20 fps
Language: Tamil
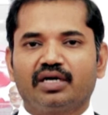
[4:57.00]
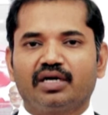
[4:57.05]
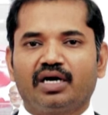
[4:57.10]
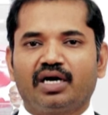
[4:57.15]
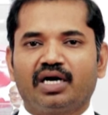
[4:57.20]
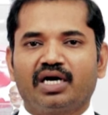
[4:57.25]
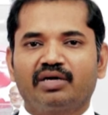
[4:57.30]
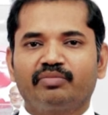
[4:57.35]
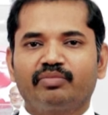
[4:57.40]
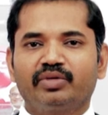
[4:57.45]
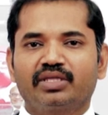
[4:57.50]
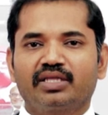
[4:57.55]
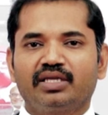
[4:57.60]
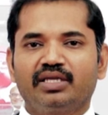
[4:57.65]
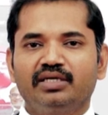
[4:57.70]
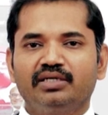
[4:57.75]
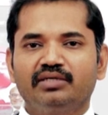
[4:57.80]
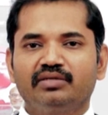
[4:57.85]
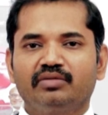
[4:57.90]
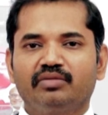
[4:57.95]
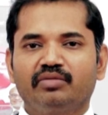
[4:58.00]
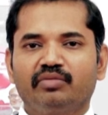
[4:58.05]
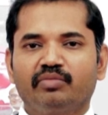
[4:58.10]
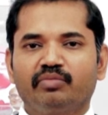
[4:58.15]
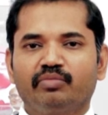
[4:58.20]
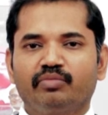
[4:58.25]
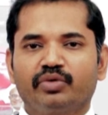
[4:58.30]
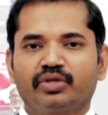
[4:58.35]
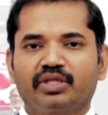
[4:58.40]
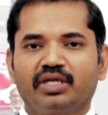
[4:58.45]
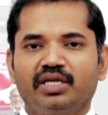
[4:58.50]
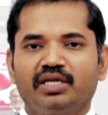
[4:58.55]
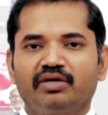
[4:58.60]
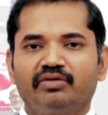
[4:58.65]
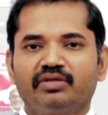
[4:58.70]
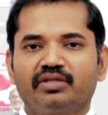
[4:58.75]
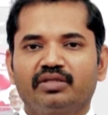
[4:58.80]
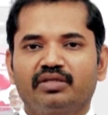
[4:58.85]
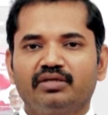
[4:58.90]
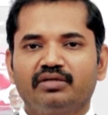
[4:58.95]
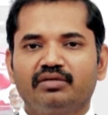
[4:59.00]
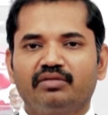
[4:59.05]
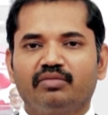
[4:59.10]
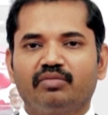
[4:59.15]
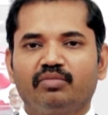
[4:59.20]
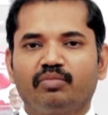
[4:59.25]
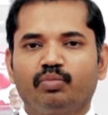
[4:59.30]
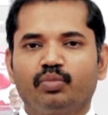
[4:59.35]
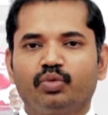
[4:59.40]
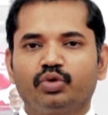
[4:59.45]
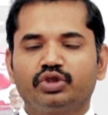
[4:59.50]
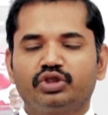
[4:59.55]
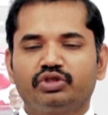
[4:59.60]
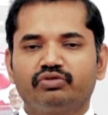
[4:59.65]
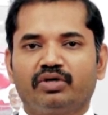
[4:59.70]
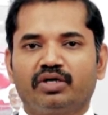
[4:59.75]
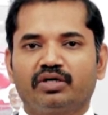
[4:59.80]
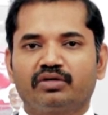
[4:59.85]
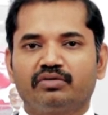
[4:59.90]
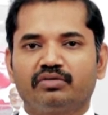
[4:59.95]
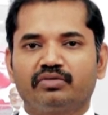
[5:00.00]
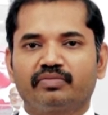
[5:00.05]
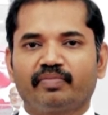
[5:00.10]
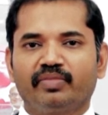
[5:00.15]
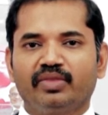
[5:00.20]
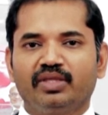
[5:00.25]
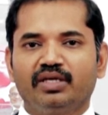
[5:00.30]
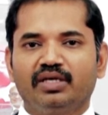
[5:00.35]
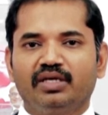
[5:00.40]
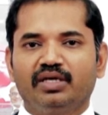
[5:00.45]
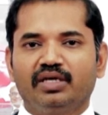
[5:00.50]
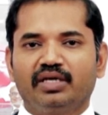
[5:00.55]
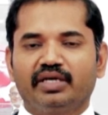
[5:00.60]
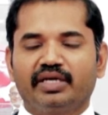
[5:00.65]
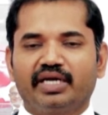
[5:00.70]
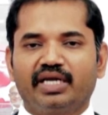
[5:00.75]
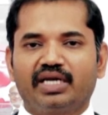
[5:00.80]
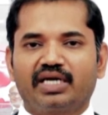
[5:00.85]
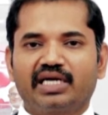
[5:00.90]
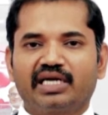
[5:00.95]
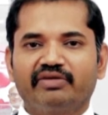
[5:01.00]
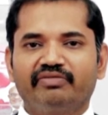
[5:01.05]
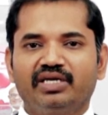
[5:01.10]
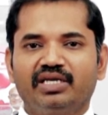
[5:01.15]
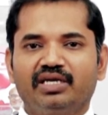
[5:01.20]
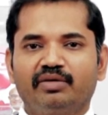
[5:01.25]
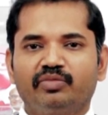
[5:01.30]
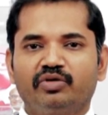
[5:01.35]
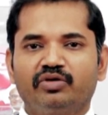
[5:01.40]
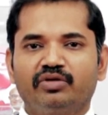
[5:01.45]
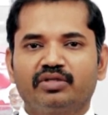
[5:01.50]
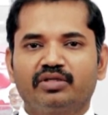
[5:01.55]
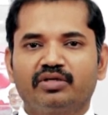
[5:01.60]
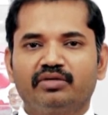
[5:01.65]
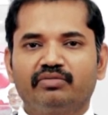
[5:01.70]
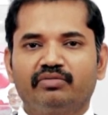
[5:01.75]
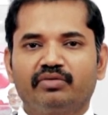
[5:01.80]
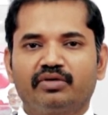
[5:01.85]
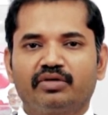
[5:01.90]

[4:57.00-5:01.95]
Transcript: ஆரம்பத்தில் முதல்ல வந்து மூச்சு வாங்கும் ஏற்கனவே நம்ம வந்து ஒரு